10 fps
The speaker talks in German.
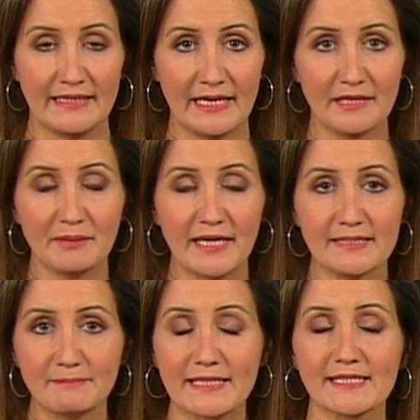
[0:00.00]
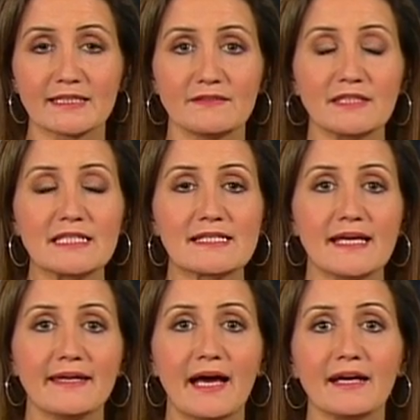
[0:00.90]
Ja, ein Beitrag, der wirklich
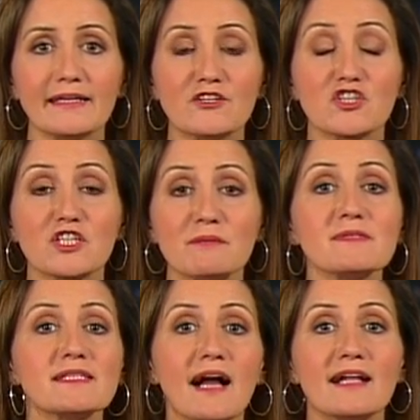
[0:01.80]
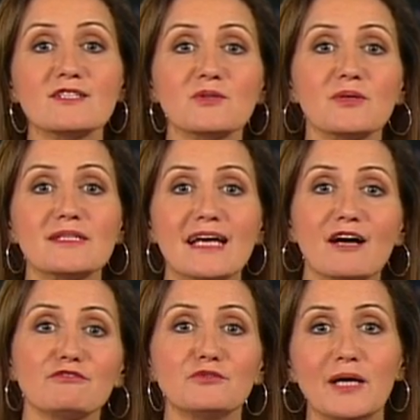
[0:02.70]
sehr nahe geht. Stimmen Sie also
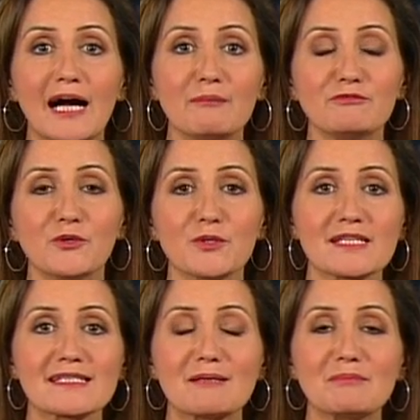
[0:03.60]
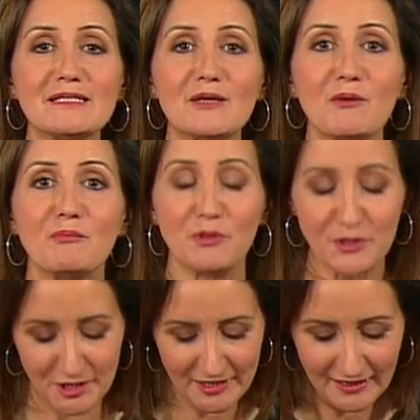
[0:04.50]
dafür ab für unsere Sabine
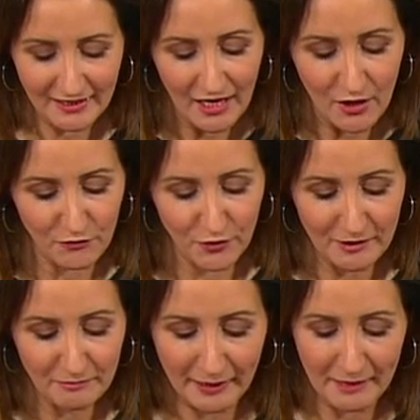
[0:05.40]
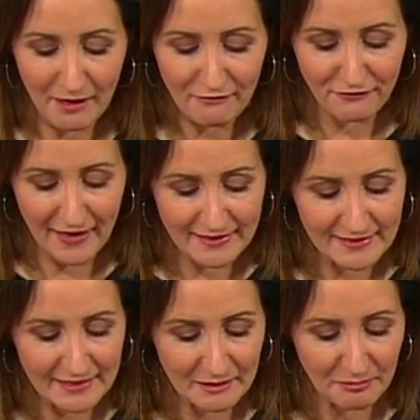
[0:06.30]
Büttner für den Bremer
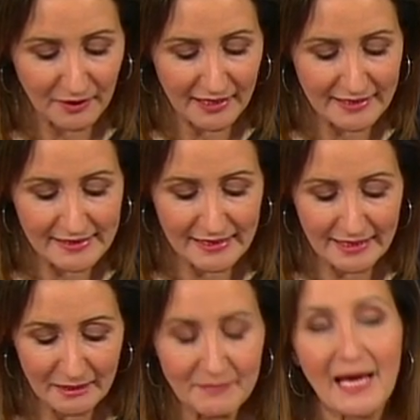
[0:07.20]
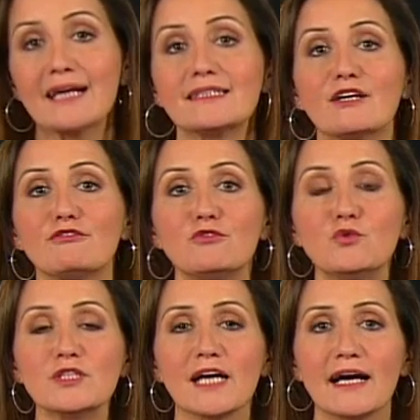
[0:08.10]
Fernsehpreis Leben nach der
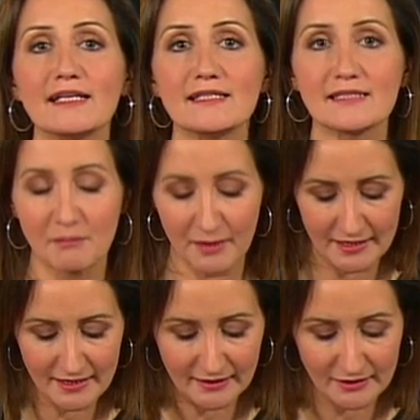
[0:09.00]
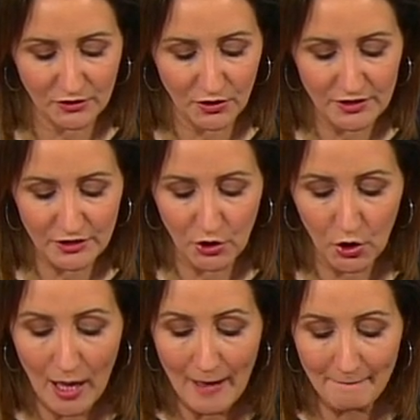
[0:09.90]
Flut heißt dieser Beitrag. Das können Sie
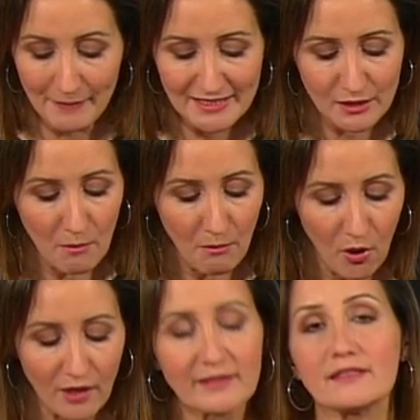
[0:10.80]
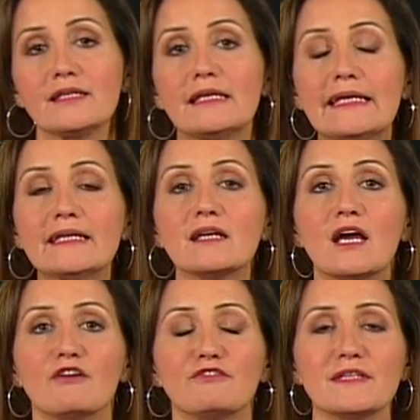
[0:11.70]
noch bis morgen. Den Link
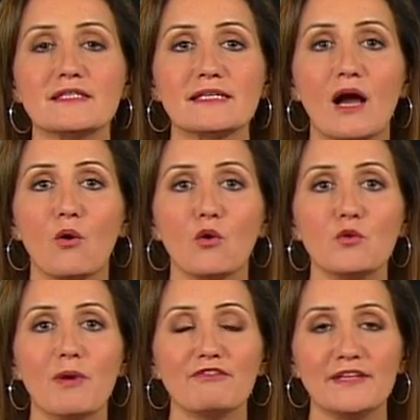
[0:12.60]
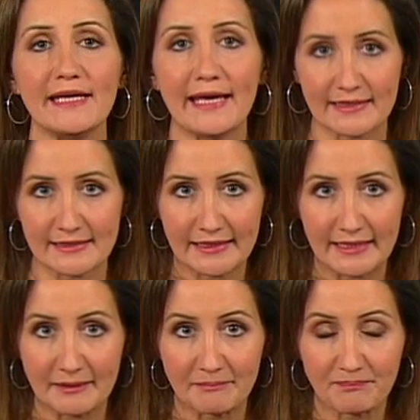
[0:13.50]
finden Sie auch über
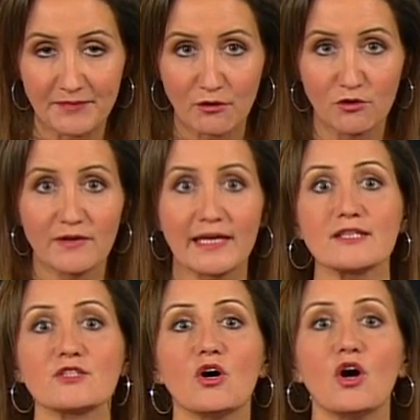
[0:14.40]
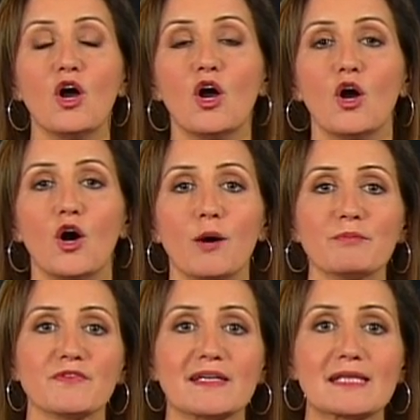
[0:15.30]
wdr.de. Dann gucken wir jetzt noch,
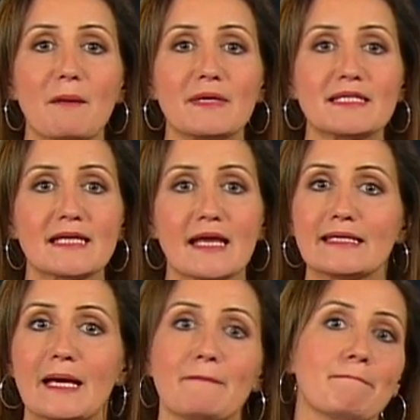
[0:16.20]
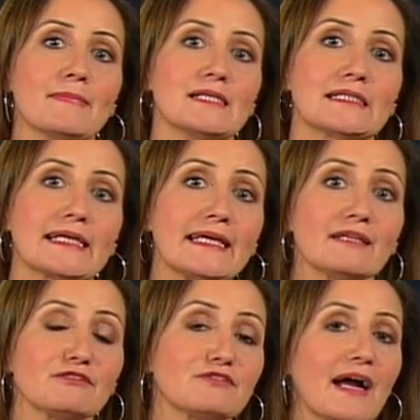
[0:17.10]
ob es was mit einem äh,
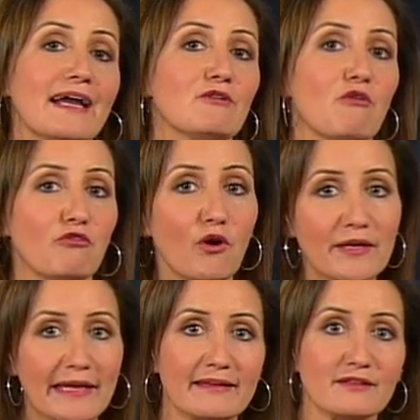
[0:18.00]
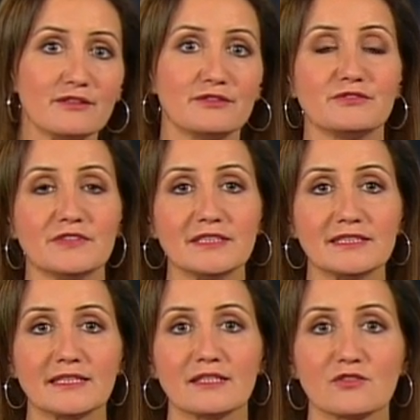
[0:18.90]
regenfreien Wochenende
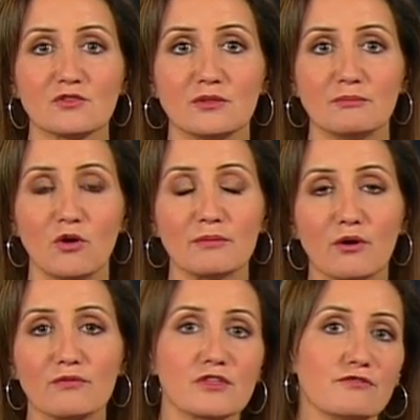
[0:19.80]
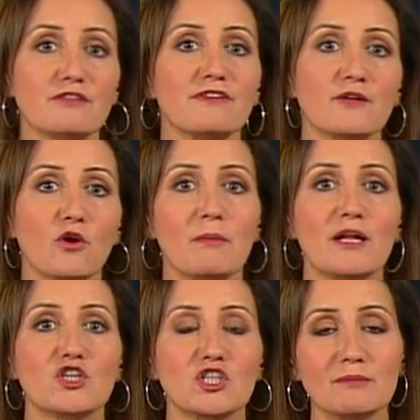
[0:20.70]
wird. Also morgen brauchen Sie auf jeden Fall noch
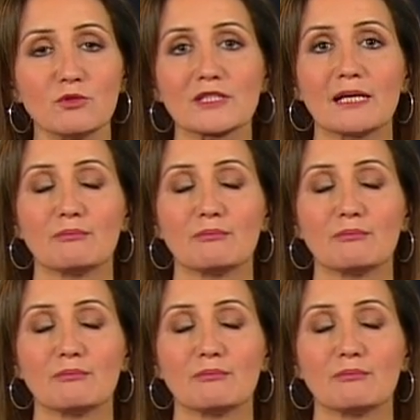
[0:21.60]
mal Schirm und